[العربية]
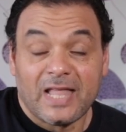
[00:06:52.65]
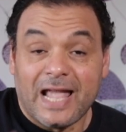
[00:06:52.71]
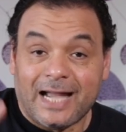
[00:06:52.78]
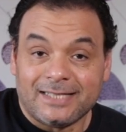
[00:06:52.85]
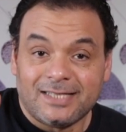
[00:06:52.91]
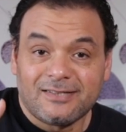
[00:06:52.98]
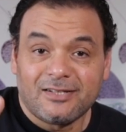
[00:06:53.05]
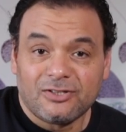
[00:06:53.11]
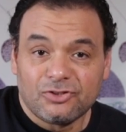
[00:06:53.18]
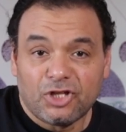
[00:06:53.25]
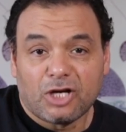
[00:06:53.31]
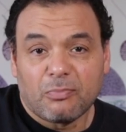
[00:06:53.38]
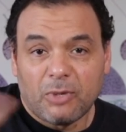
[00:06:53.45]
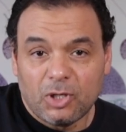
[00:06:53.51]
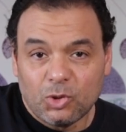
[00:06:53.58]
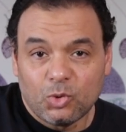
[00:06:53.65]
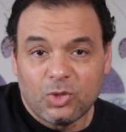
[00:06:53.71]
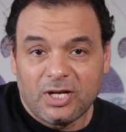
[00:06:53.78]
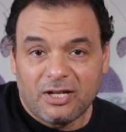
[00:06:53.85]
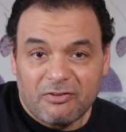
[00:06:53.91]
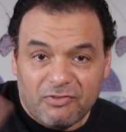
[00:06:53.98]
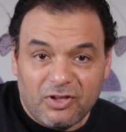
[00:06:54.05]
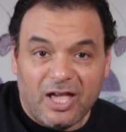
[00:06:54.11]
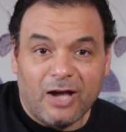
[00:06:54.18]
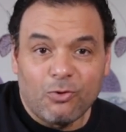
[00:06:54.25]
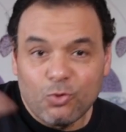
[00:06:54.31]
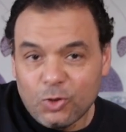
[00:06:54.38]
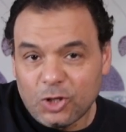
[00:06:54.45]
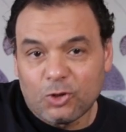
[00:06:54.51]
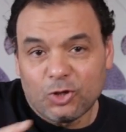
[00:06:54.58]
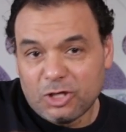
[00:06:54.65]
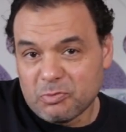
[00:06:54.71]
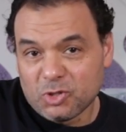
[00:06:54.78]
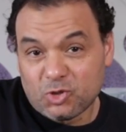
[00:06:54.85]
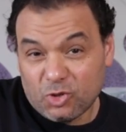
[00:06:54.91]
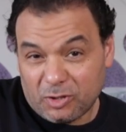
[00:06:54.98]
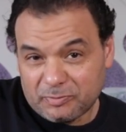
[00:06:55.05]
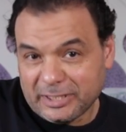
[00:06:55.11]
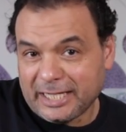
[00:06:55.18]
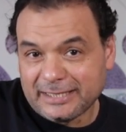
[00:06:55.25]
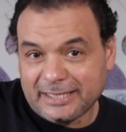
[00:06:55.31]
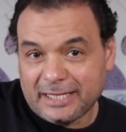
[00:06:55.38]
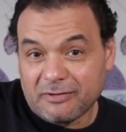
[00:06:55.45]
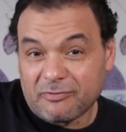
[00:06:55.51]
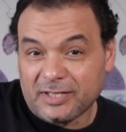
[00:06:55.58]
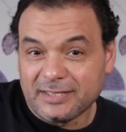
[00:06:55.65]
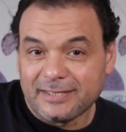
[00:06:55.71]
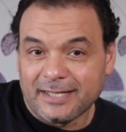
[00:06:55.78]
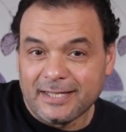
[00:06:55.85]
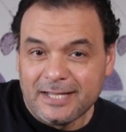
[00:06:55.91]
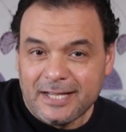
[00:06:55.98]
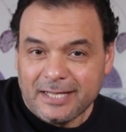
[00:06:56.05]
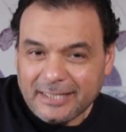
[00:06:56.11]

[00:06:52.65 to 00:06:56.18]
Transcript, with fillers: عادة الضربة الأولى في أول كل مزورة بتختلف فأنت